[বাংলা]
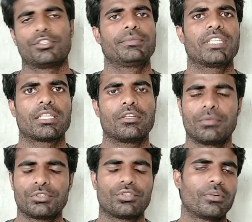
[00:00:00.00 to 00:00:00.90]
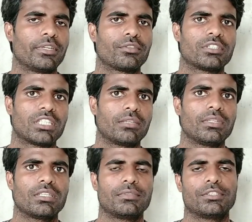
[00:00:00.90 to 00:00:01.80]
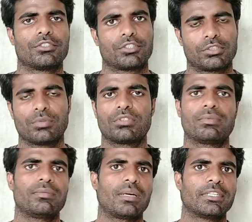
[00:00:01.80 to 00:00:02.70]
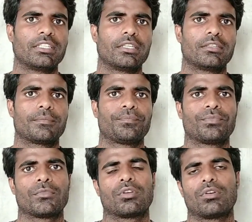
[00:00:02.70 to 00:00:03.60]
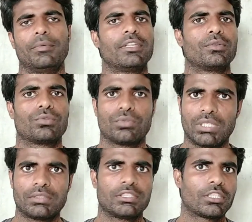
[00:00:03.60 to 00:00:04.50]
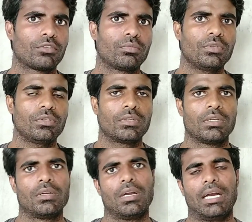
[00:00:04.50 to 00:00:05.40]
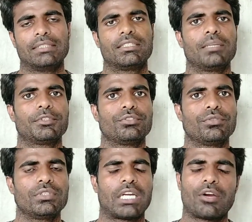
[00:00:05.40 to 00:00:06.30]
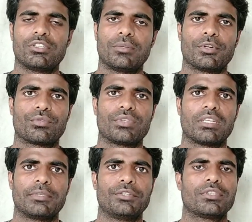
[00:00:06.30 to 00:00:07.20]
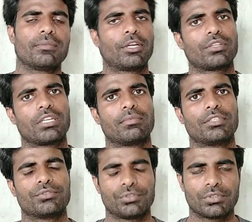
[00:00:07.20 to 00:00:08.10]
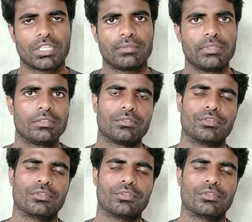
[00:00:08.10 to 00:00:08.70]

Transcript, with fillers: অসুবিধা থাকে অবশ্যই কমেন্ট করে জানাবেন আমি স্বতঃস্ফূর্তভাবে আপনাদের কমেন্টের উত্তর দেওয়ার চেষ্টা করব আজকে এ পর্যন্তই দেখা হয়ে যায় পরে কোনো এক ভিডিওতে ভালো থাকবেন সুস্থ থাকবেন